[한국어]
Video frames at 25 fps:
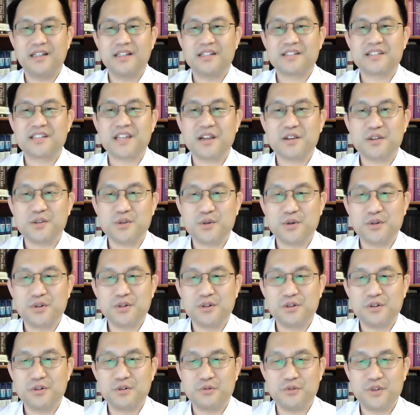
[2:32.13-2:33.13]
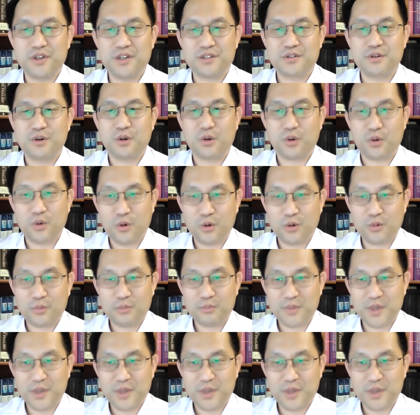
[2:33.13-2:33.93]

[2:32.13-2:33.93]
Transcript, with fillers: 생존을 위해서 꼭